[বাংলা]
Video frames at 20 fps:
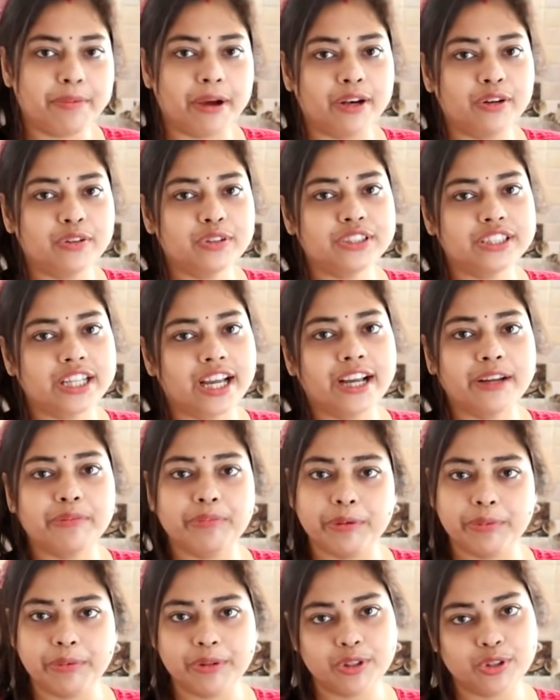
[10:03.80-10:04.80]
পালং শাক
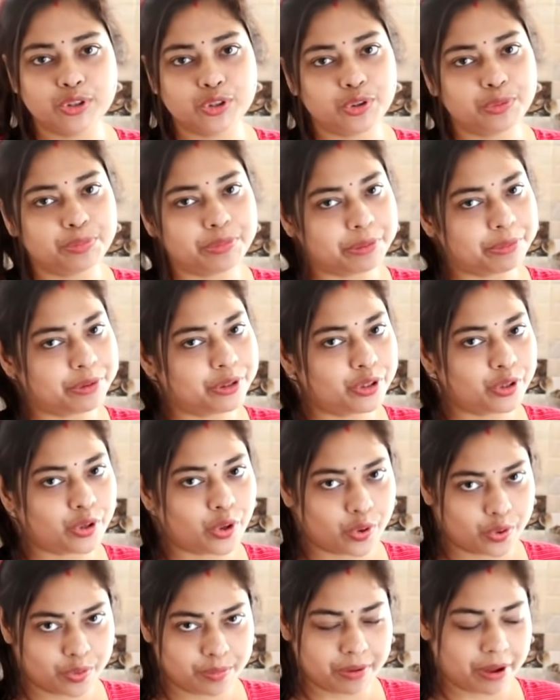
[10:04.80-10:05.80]
বিভিন্ন জন বিভিন্ন
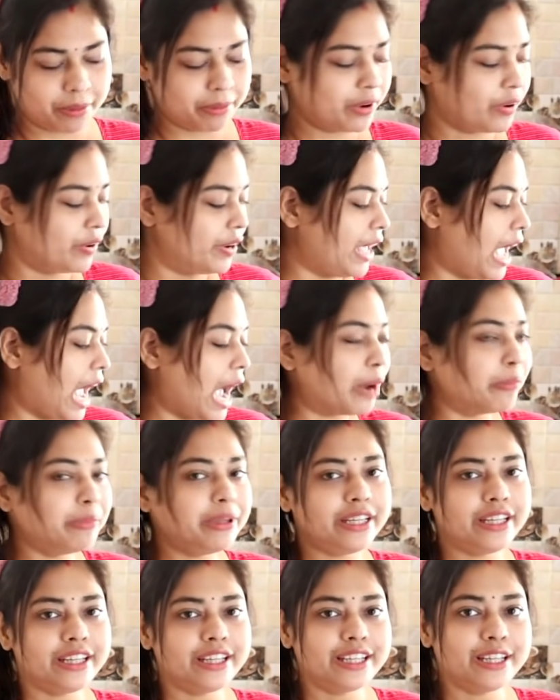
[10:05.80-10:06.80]
রকম ভাবে করে
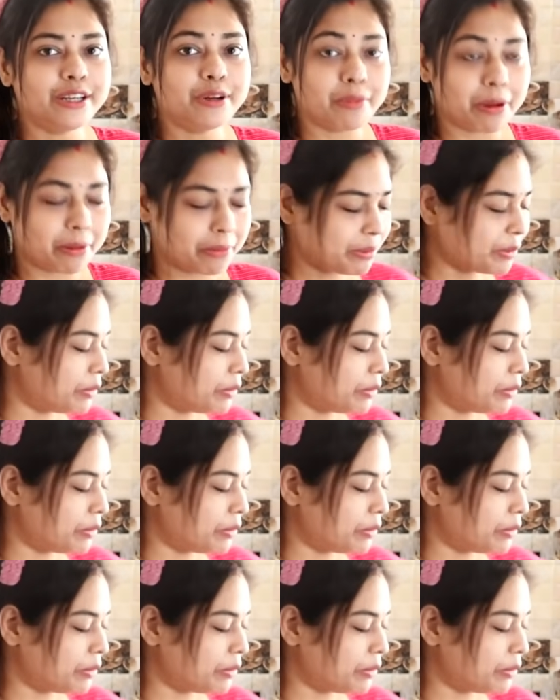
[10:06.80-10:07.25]
আমি কীরকমভাবে